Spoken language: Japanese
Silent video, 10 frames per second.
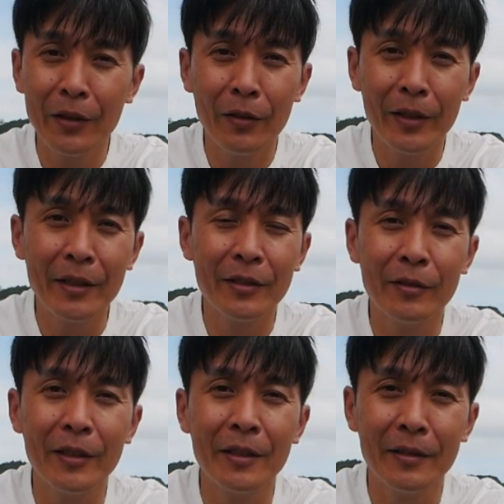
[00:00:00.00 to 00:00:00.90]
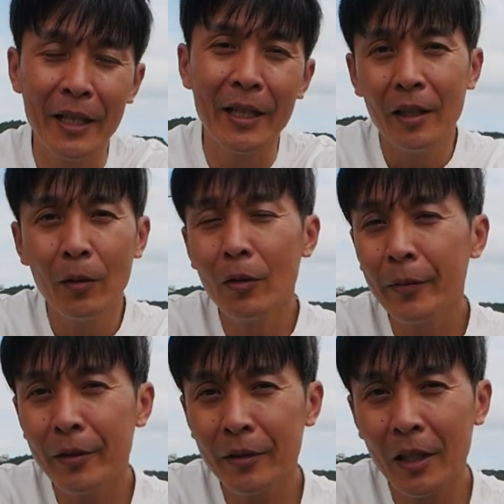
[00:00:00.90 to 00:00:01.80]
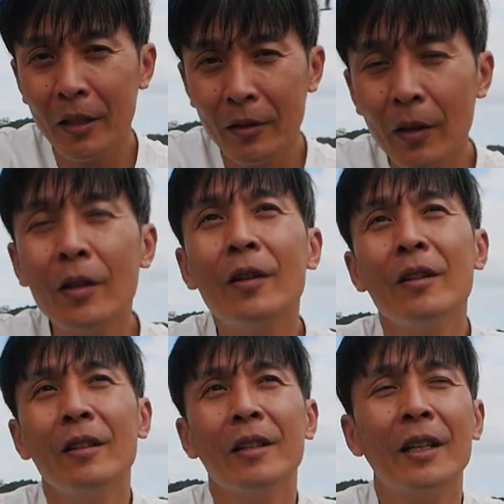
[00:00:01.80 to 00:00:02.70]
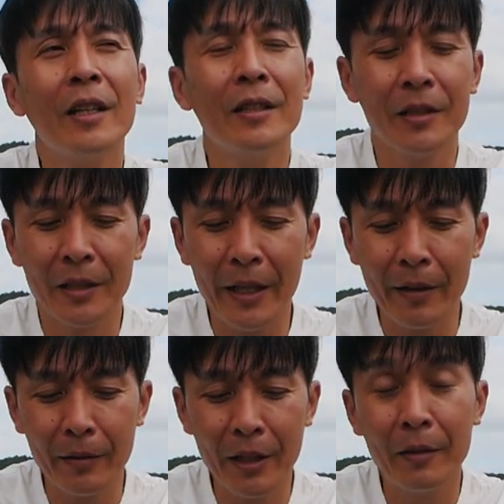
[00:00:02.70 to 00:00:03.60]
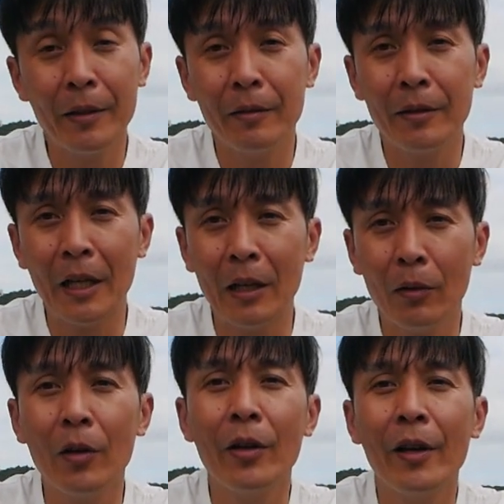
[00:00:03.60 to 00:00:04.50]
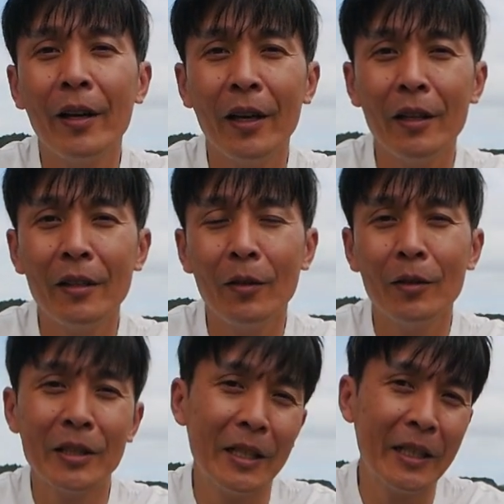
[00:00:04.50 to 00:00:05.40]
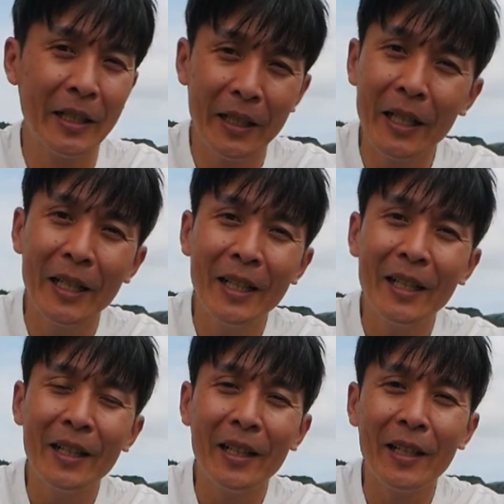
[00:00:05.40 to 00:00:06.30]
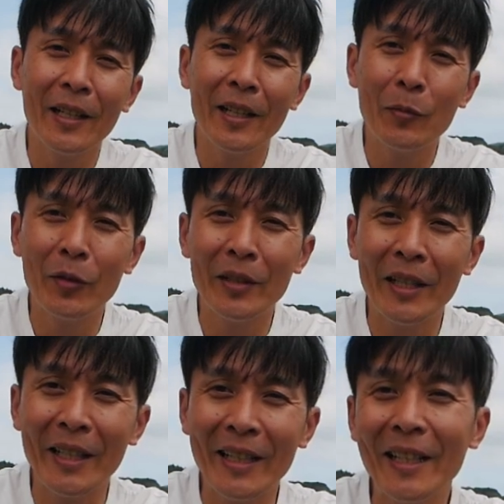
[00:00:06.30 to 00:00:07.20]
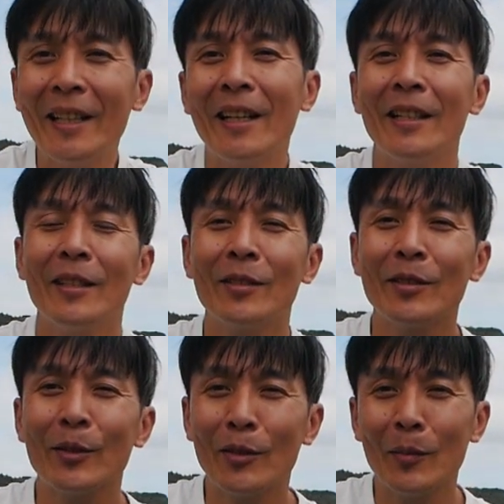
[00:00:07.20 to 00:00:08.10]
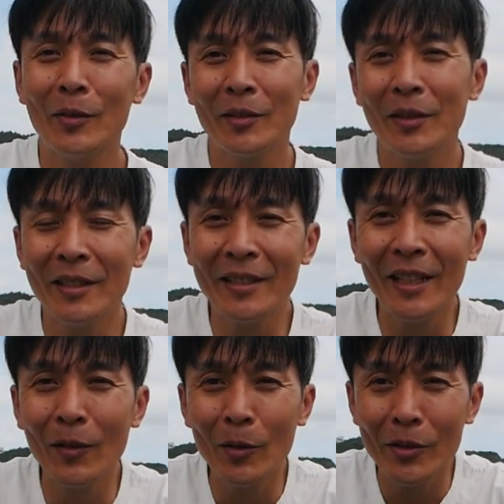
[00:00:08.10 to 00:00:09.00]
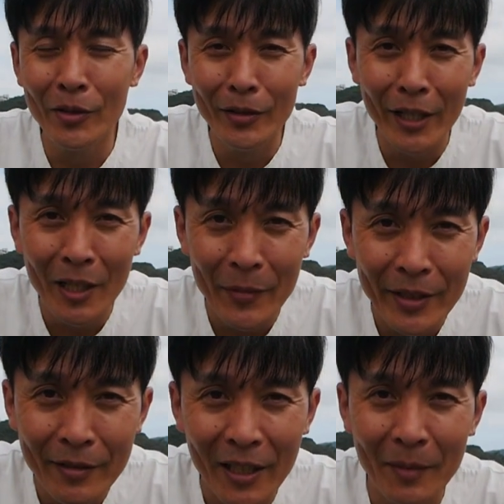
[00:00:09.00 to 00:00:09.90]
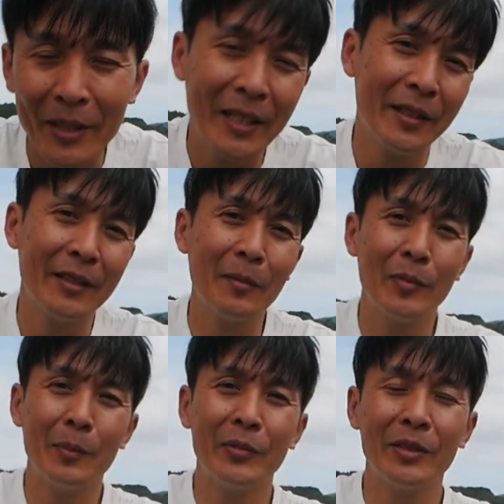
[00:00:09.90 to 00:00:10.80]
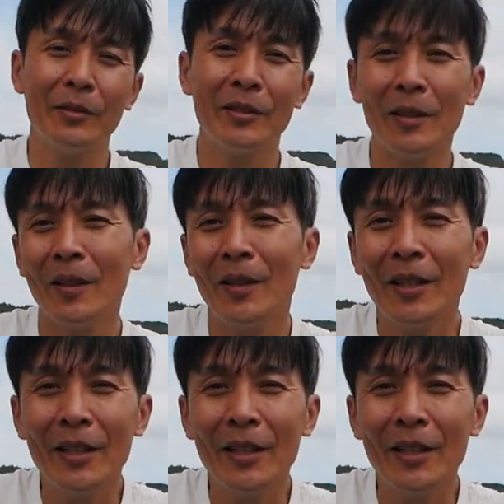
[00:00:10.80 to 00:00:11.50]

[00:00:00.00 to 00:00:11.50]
のレンズをですね保護フィルターと可変式 ND フィルターを併用しながら蹴られ問題解決しようと思うとですね 67mm ぐらいまでステップアップすると、